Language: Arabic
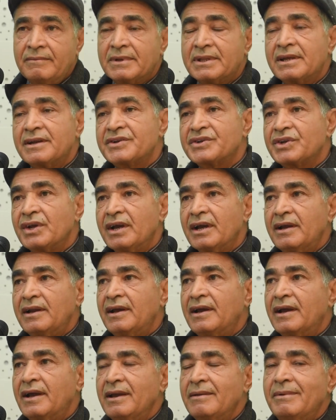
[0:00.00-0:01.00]
مترشح
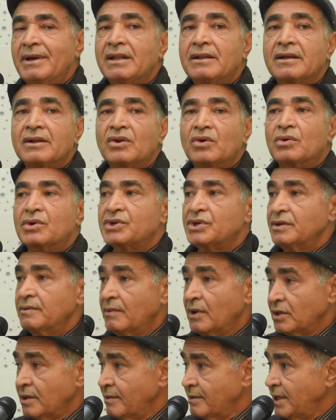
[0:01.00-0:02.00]
على عبادة القرشين
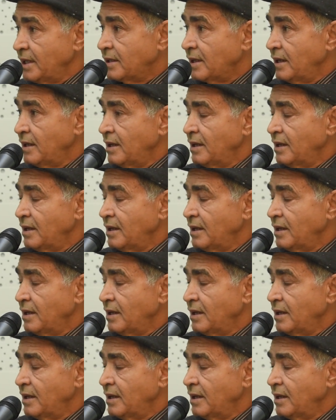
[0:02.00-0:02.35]
معتمدية